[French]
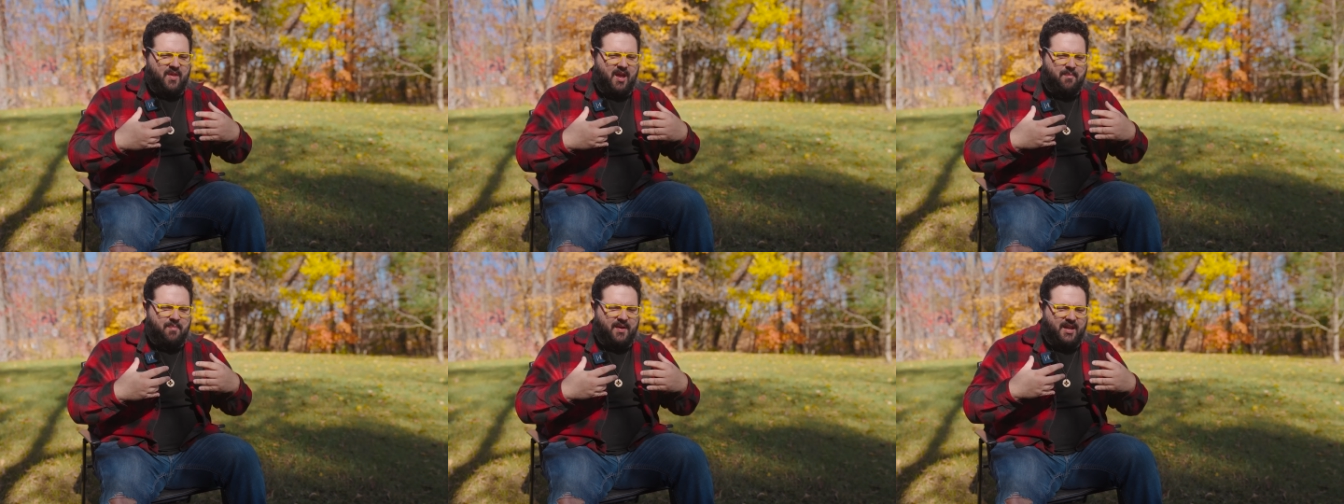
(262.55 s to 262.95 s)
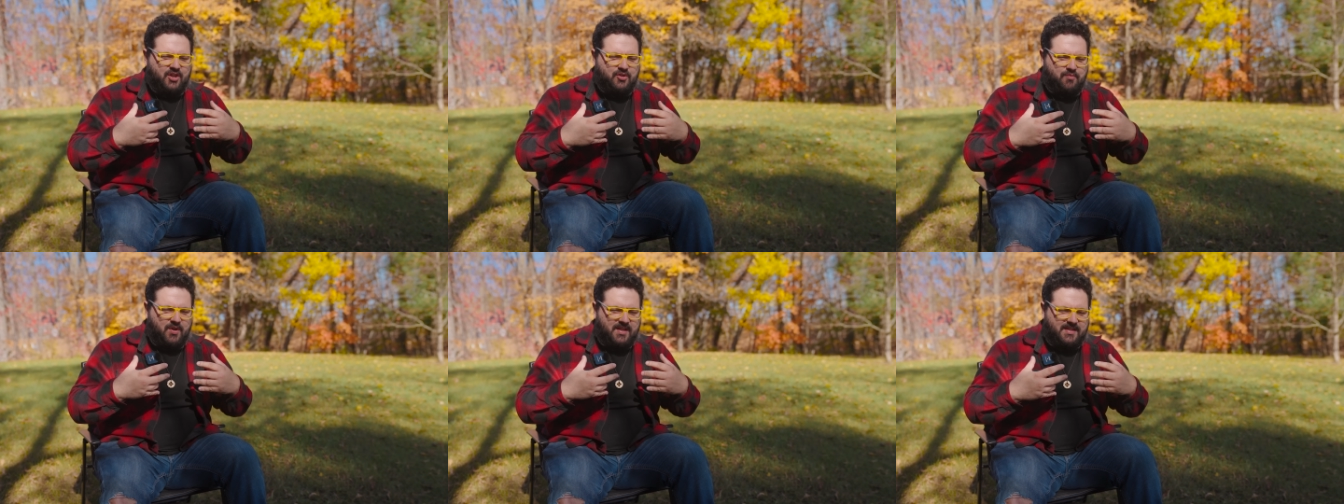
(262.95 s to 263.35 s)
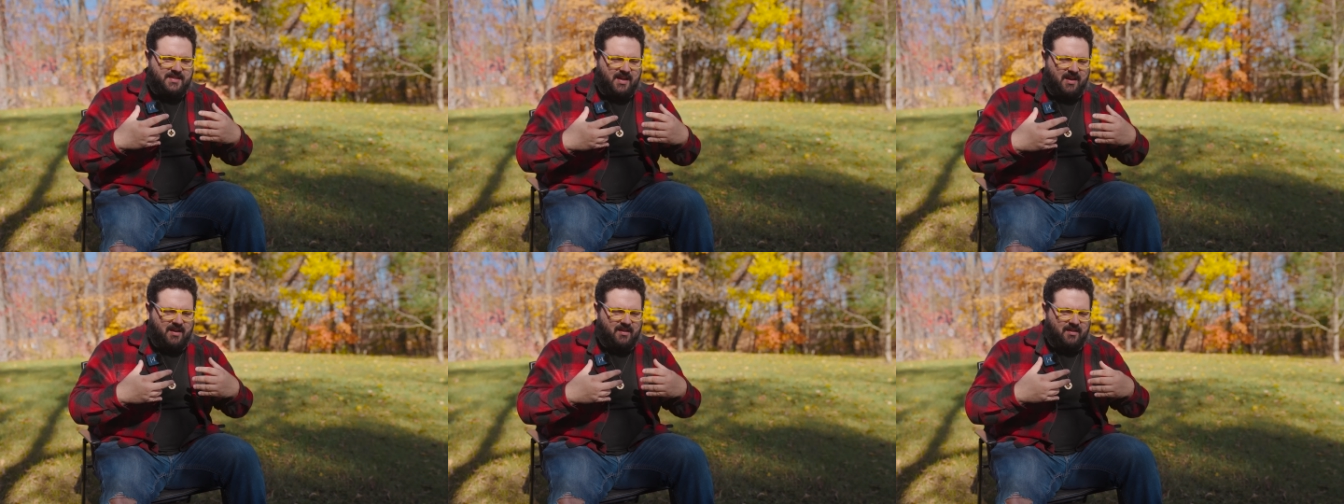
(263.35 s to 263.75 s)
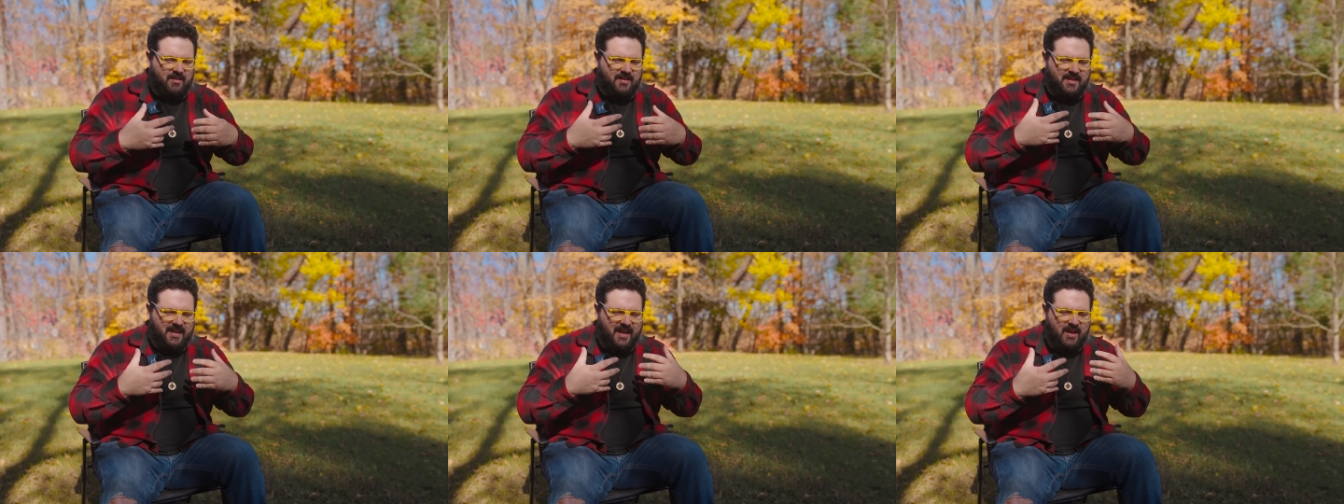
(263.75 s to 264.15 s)
Après, je me sens
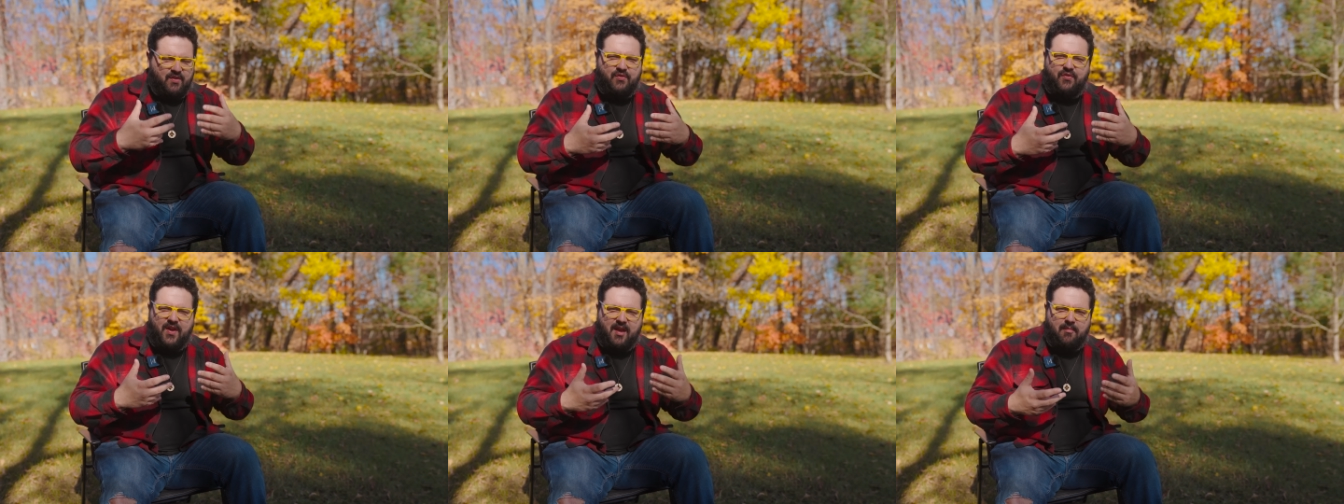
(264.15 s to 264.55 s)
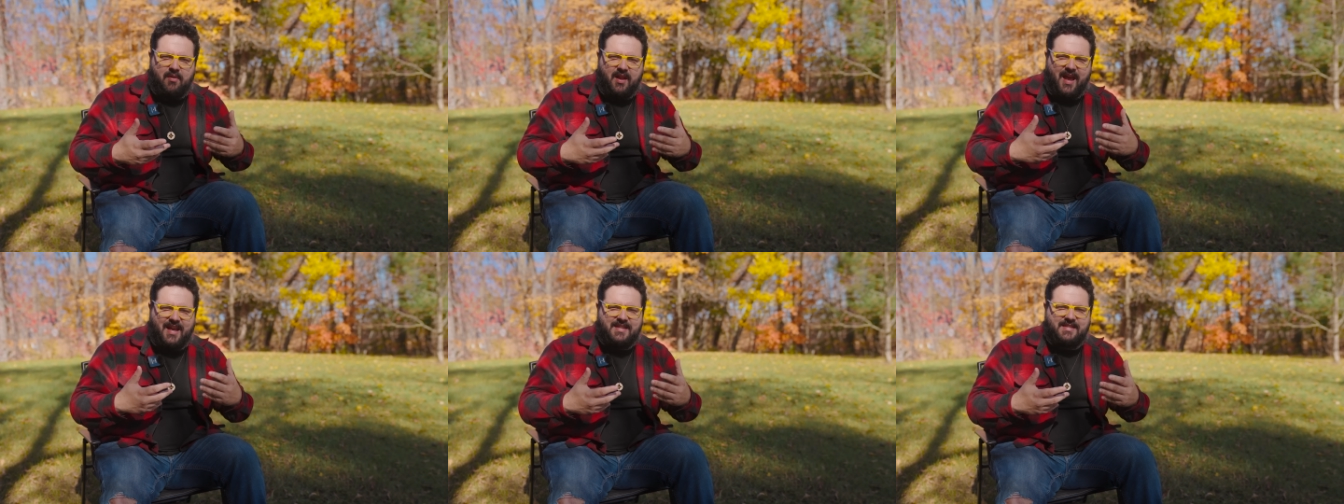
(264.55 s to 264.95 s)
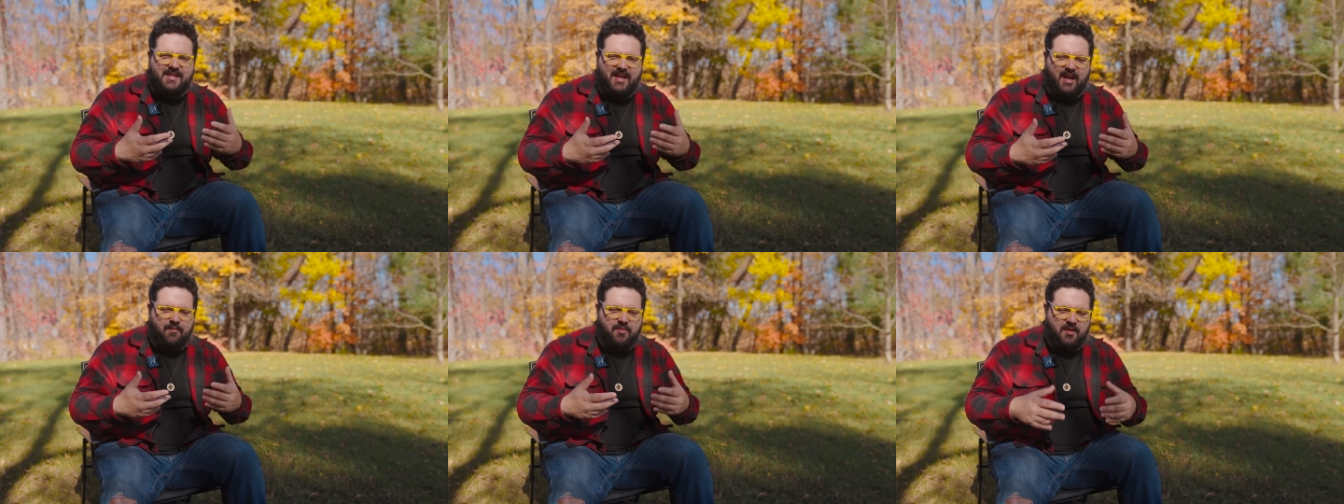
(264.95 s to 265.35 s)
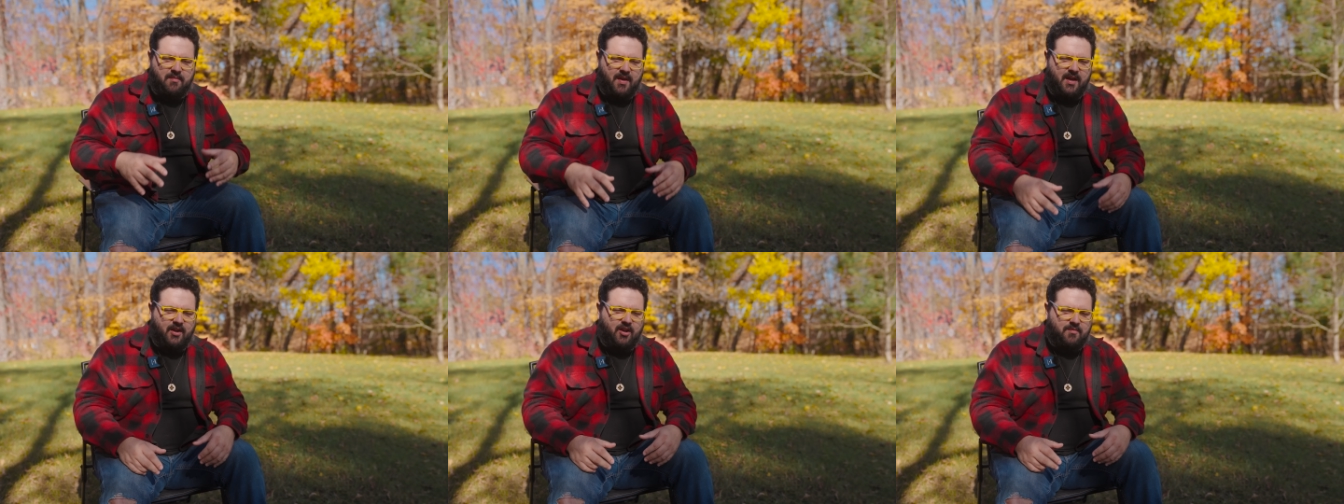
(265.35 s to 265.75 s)
très faible assez
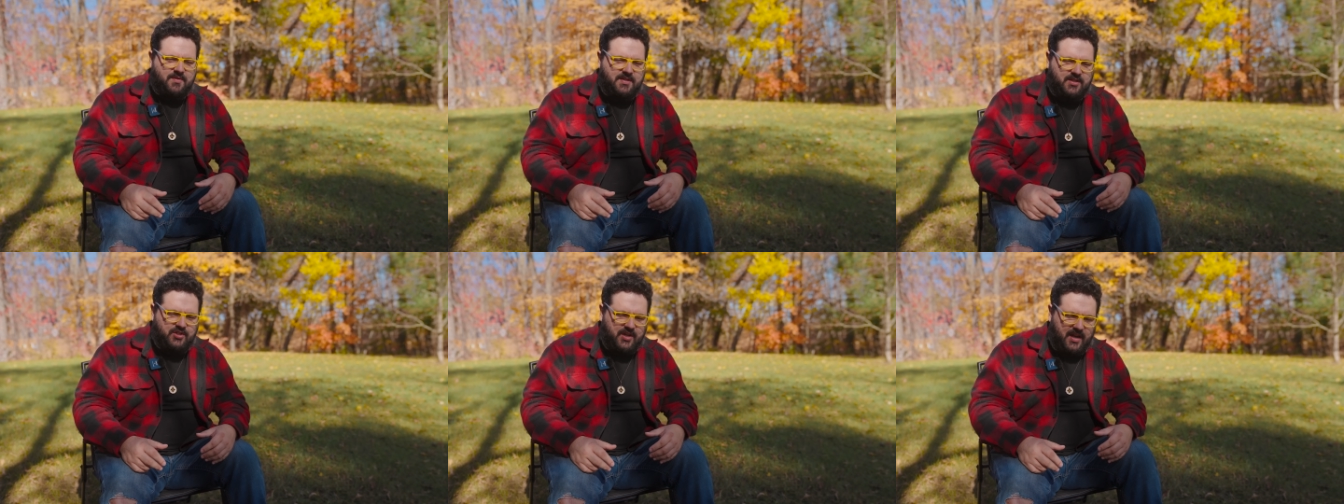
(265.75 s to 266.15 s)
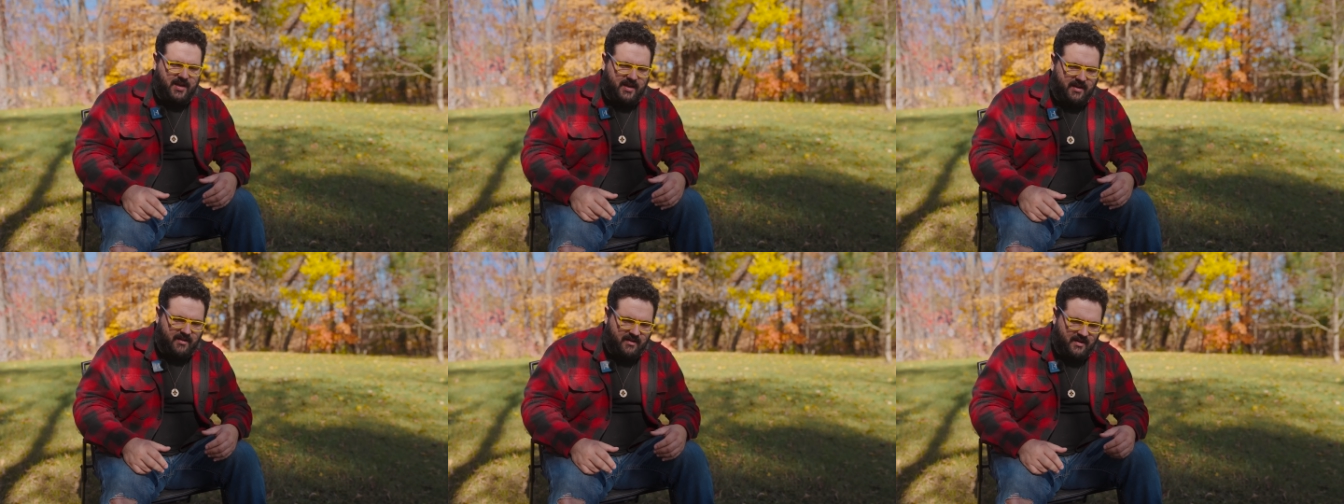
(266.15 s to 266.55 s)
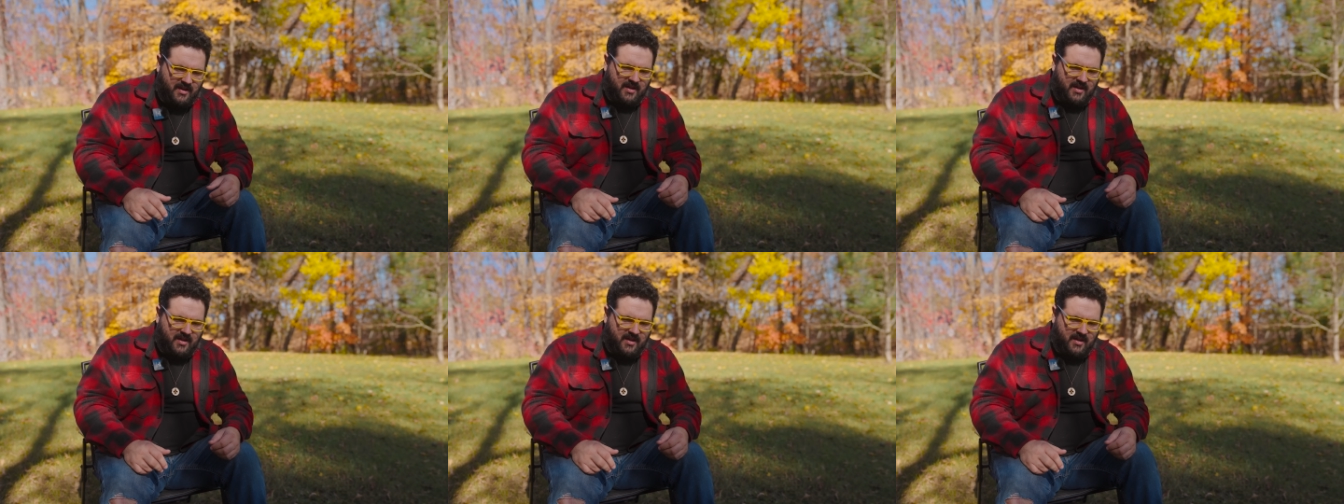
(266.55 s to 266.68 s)
rapidement, comme si j'allais,